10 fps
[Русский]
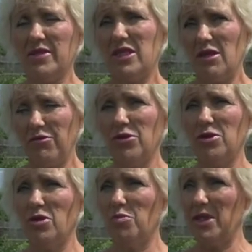
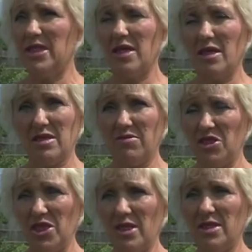телефон ее перестал
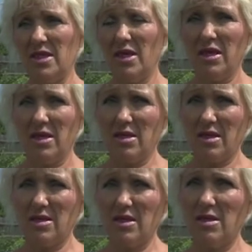отвечать.
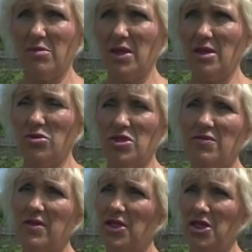Это где-то было
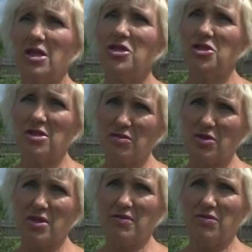уже в начале
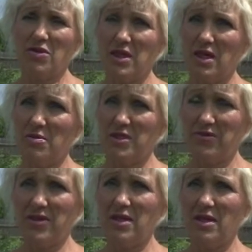четвертого. Вот я ей
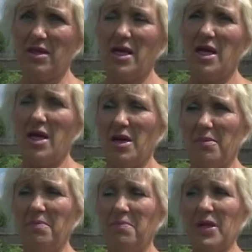позвонила,
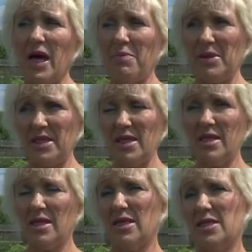а
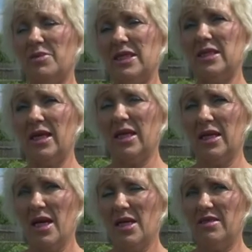последний раз мы с
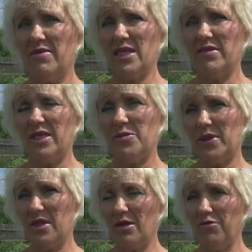ней связывались
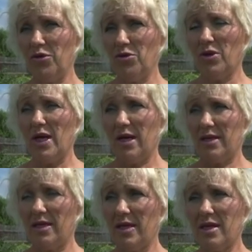по телефону
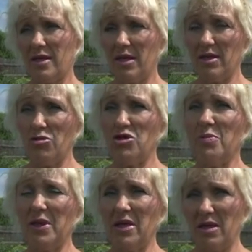тогда, когда она уже
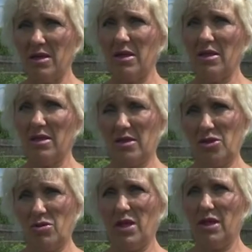приехала
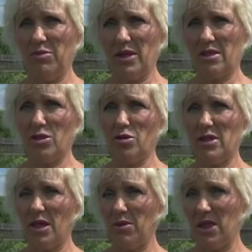сюда на место. То
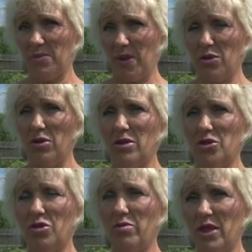есть я была спокойна,
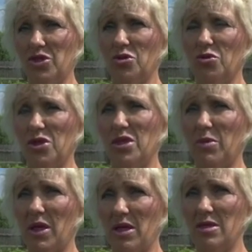что Маша уже
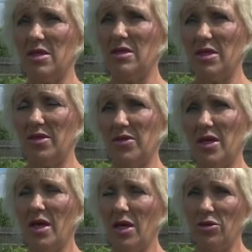добралась до
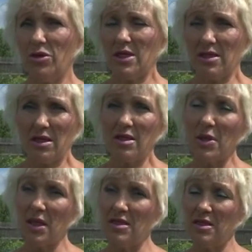деревни. Но раз она
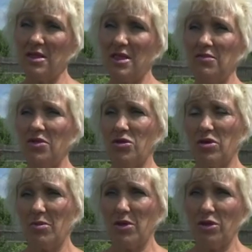добралась до деревни, то
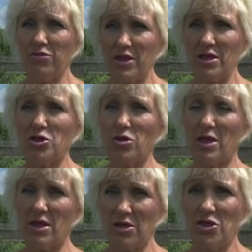я была уверена, что
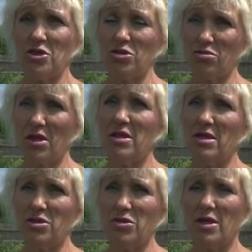она, конечно, сюда
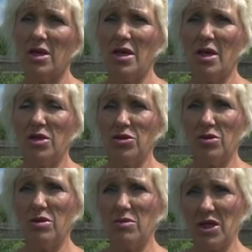дойдет.
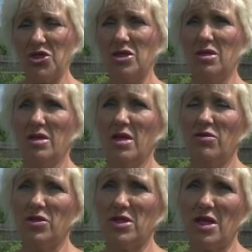Но Маша
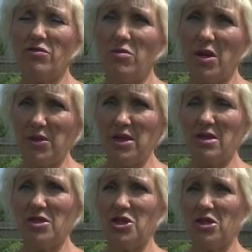вот с того
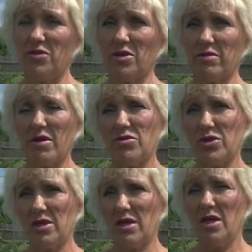момента, с 4
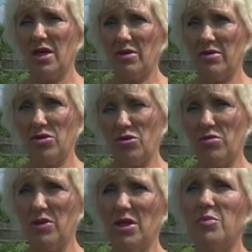августа,
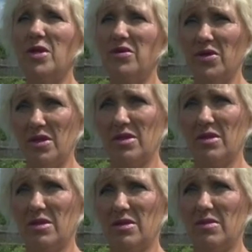дома не появилась.